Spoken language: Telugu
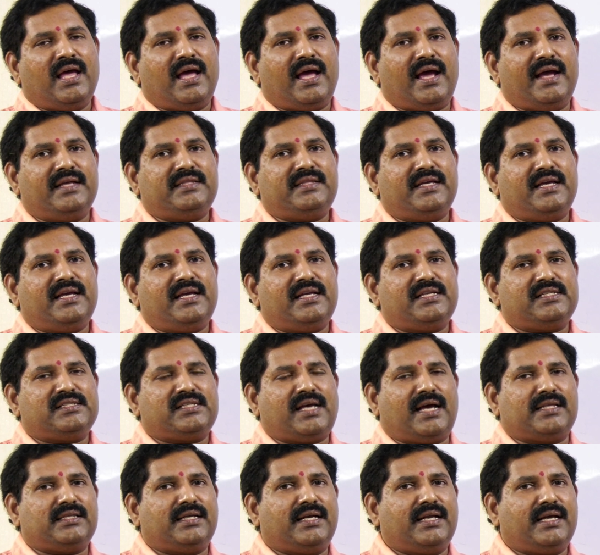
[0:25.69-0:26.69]
అయితే
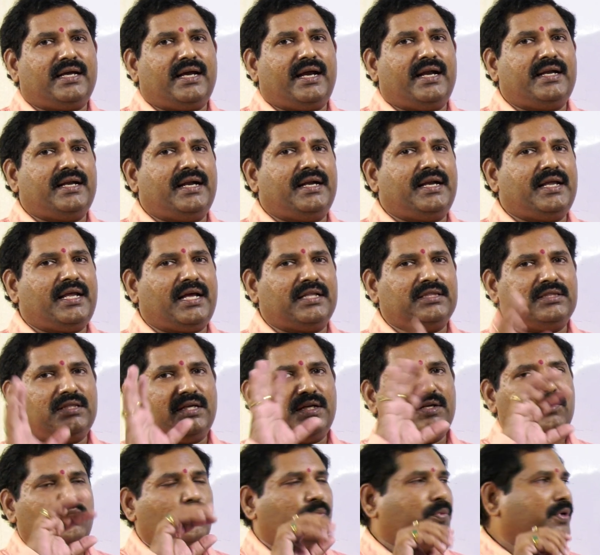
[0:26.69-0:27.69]
సాధారణంగా ఏంటంటే
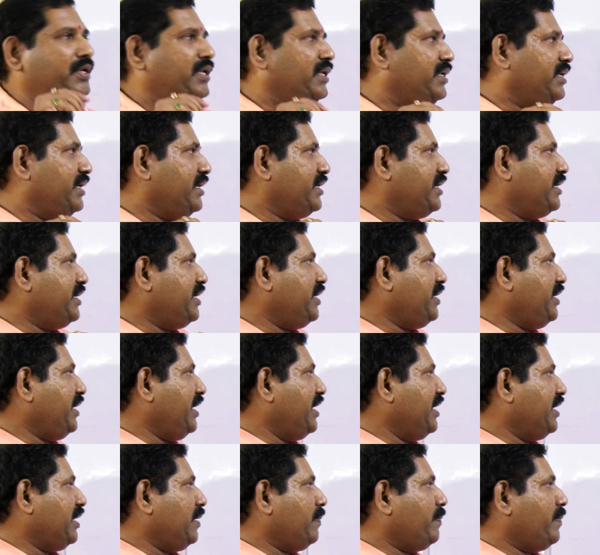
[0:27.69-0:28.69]
అందరి ఒపీనియన్ ఏంటంటే
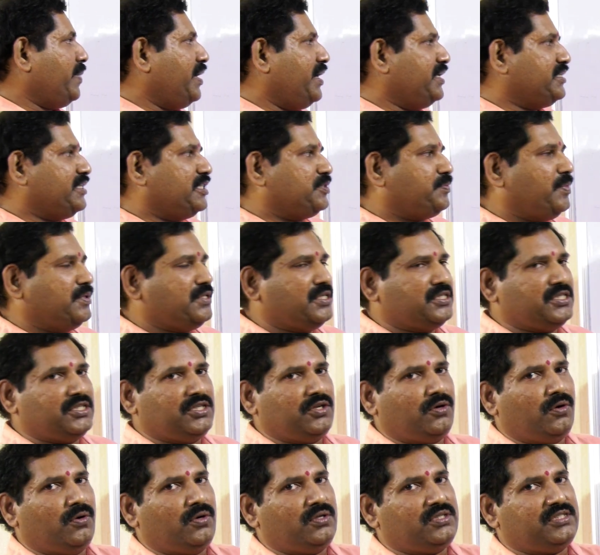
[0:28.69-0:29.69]
ఇన్కమ్ మైనస్ ఎక్స్పెన్సెస్
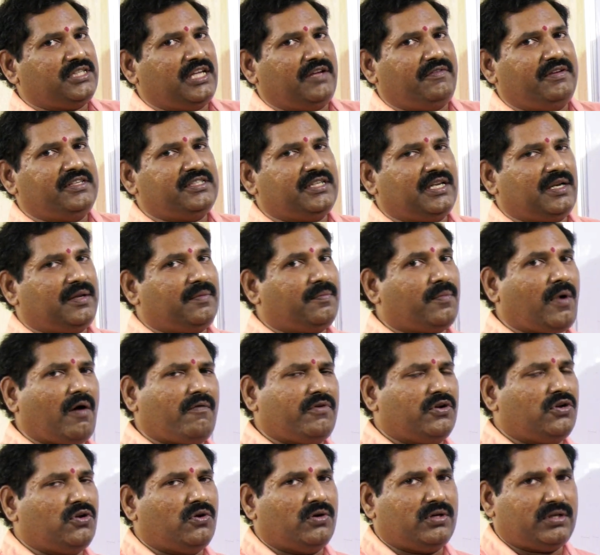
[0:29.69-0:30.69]
కూడా సేవింగ్స్ అన్న
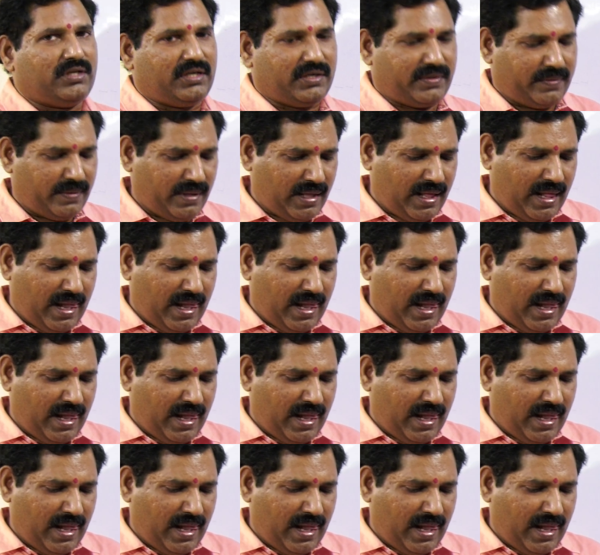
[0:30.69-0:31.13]
భావనలో ఉంటారు